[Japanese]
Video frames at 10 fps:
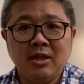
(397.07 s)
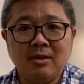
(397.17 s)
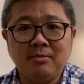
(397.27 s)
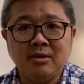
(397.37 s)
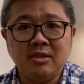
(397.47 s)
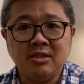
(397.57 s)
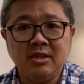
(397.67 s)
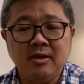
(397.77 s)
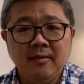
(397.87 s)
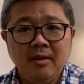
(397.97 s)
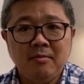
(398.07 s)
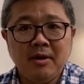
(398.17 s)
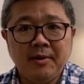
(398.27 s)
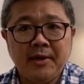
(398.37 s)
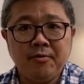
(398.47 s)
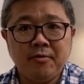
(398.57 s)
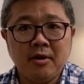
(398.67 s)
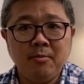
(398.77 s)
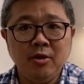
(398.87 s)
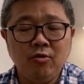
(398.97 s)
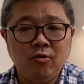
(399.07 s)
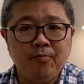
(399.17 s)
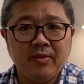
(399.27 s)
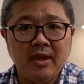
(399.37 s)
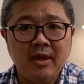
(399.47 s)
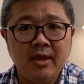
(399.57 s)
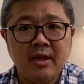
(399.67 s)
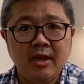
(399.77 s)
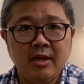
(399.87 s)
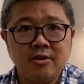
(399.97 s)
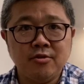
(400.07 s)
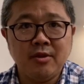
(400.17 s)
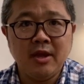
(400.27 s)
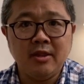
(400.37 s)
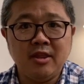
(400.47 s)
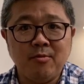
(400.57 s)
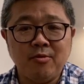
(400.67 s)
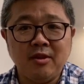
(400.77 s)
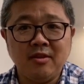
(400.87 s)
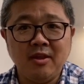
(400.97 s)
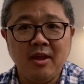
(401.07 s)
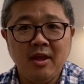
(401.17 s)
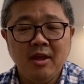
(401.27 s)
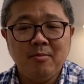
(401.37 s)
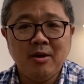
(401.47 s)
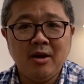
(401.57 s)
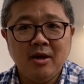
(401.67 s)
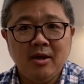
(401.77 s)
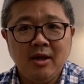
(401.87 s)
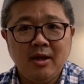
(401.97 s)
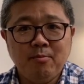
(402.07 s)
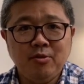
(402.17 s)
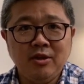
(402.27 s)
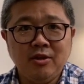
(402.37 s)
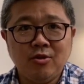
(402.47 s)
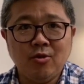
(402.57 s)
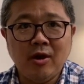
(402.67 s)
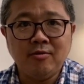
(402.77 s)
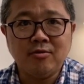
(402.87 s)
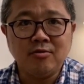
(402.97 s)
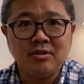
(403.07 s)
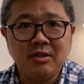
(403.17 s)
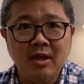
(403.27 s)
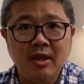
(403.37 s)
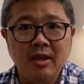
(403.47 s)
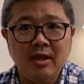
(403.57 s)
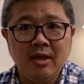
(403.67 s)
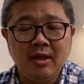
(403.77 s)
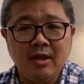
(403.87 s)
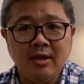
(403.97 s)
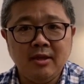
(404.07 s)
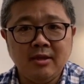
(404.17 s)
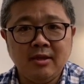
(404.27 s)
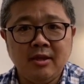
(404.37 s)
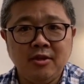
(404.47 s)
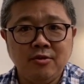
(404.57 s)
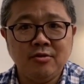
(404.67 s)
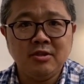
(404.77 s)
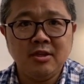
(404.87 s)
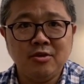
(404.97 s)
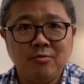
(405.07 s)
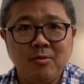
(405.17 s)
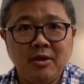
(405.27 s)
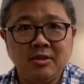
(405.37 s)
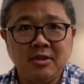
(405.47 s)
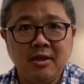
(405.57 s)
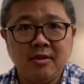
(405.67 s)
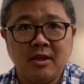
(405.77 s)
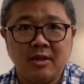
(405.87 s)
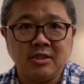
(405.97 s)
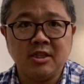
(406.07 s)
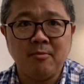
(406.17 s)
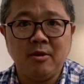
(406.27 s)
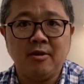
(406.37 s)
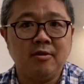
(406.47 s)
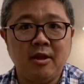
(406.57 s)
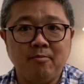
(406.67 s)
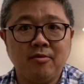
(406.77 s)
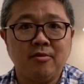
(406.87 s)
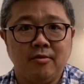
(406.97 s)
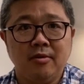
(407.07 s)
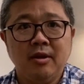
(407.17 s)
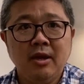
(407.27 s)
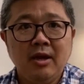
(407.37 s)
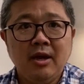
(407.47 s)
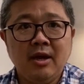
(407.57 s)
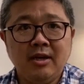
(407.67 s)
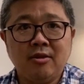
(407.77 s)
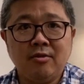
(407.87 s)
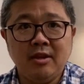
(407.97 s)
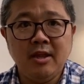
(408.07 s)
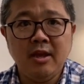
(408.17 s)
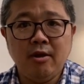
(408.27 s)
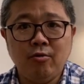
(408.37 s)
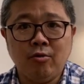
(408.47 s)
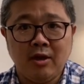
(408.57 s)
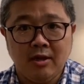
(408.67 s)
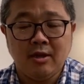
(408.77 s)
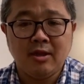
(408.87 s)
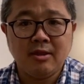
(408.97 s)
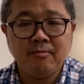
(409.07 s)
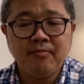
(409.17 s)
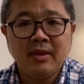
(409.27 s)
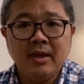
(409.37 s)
できますし、まあ、あの、紙の、えー、契約書であってもですね、まあ、えー、プリントアウトして、え記入して署名してスキャンしてメール添付する。はい、それで OK です。